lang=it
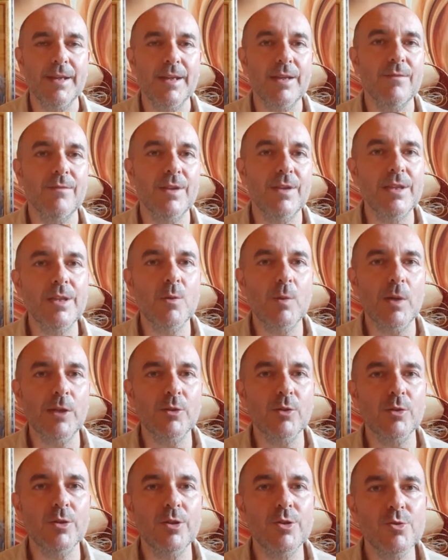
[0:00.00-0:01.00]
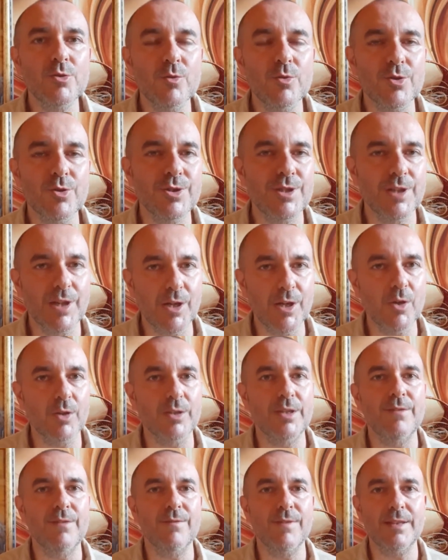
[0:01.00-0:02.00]
Il 24 di giugno si
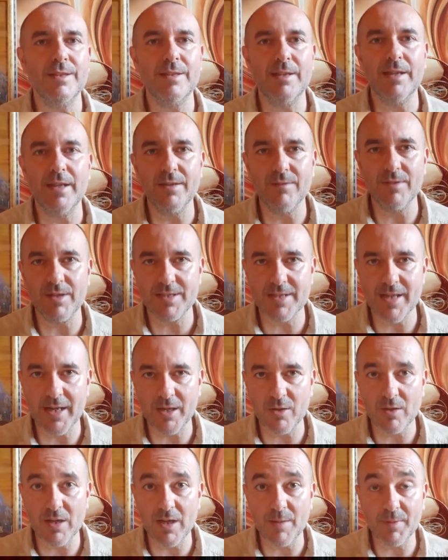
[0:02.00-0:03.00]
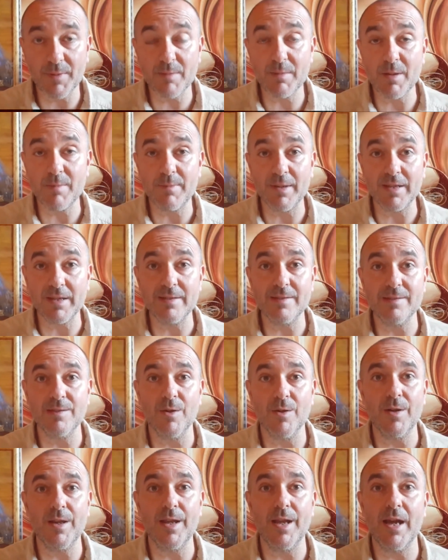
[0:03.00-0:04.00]
ricorda infatti l'anniversario della prima
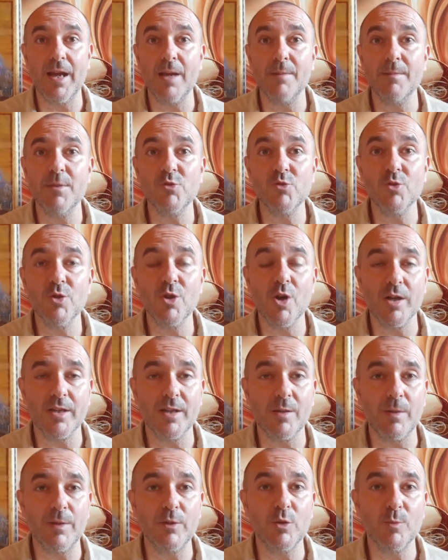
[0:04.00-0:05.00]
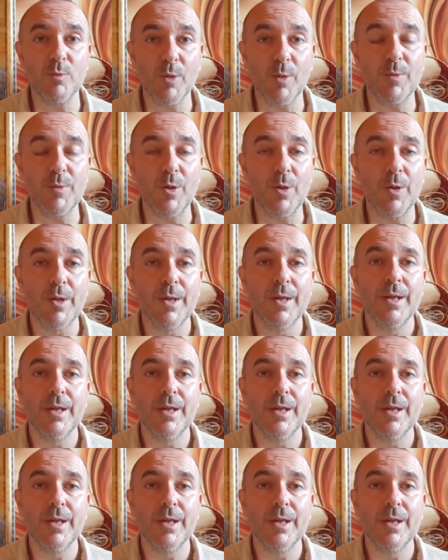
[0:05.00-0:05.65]
apparizione a Meggiugorie, quando proprio